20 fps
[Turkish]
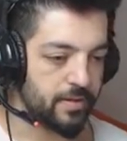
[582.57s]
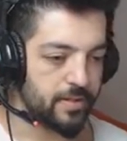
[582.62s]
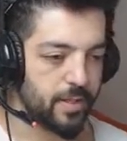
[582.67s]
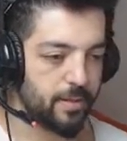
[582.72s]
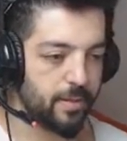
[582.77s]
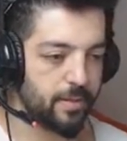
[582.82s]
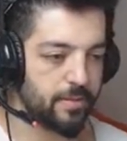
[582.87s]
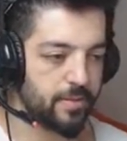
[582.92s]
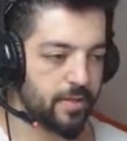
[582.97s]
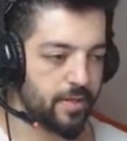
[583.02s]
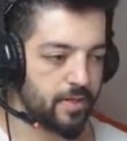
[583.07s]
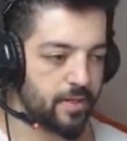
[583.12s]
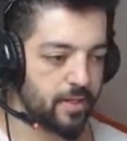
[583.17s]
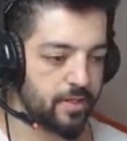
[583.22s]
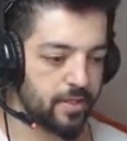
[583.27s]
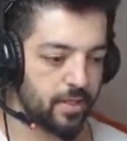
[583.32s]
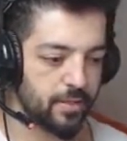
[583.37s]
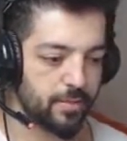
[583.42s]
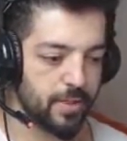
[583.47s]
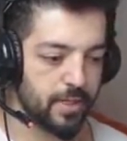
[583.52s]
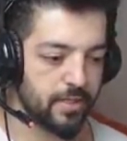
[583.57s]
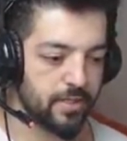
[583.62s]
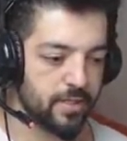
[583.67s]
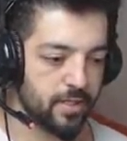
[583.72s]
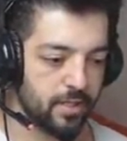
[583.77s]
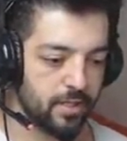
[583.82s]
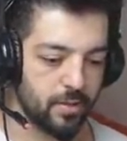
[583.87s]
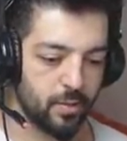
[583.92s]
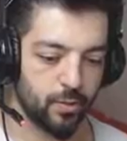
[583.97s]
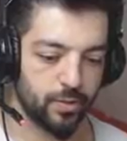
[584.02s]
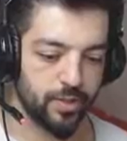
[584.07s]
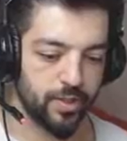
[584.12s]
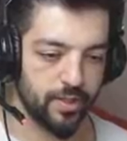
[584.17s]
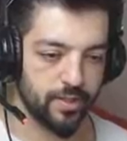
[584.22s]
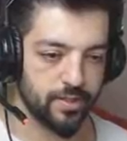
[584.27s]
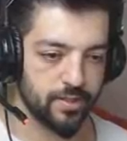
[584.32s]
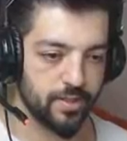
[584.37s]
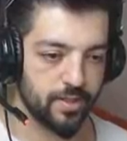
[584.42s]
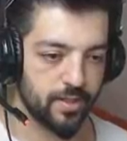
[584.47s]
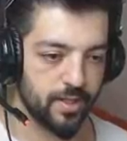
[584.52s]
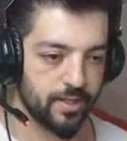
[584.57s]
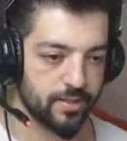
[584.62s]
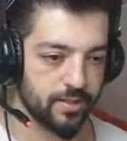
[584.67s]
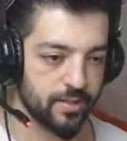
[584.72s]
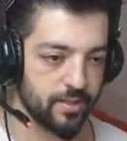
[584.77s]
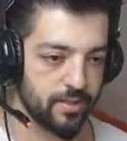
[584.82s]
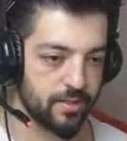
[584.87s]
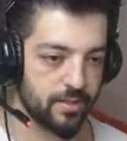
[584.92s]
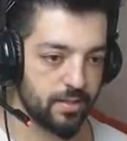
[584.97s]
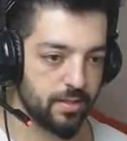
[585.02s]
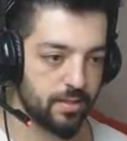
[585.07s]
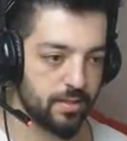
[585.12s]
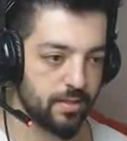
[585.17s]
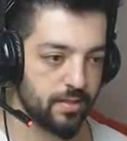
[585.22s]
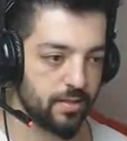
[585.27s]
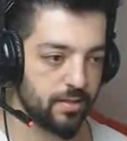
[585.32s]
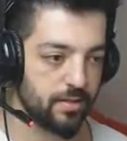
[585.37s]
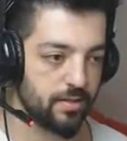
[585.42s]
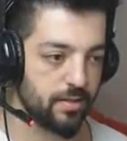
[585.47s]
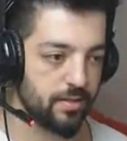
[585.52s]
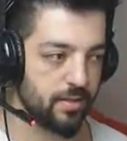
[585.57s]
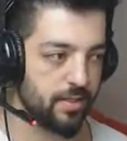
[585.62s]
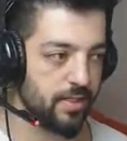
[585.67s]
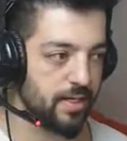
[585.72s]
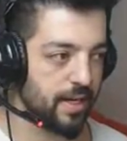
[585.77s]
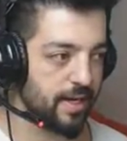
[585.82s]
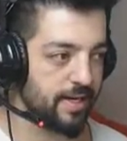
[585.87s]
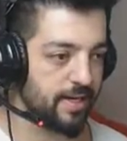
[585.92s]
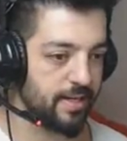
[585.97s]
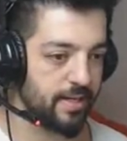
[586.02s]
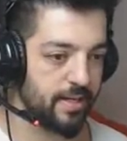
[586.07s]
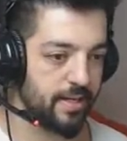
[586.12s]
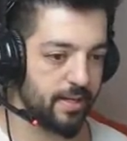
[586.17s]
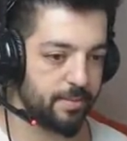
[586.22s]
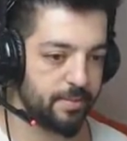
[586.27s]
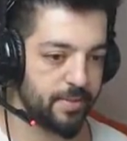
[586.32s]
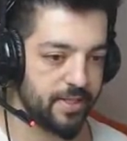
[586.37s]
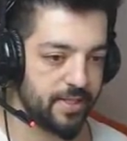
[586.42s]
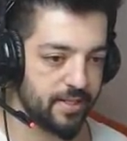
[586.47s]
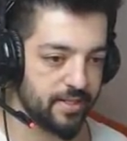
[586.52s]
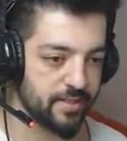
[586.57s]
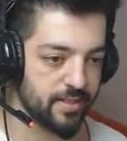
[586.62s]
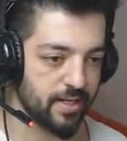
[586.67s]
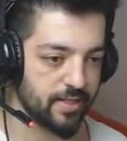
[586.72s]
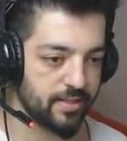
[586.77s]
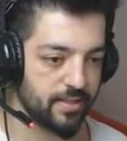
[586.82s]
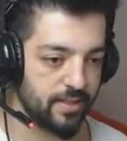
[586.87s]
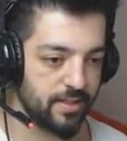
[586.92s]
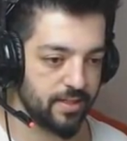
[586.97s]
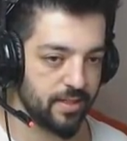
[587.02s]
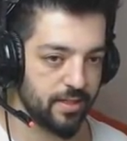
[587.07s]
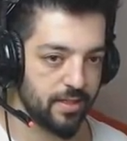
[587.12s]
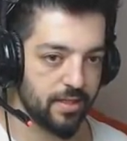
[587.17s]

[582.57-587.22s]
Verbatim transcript: Tamamdır arkadaşlar bence okeyiz ne dersiniz? İlerleyebiliriz artık.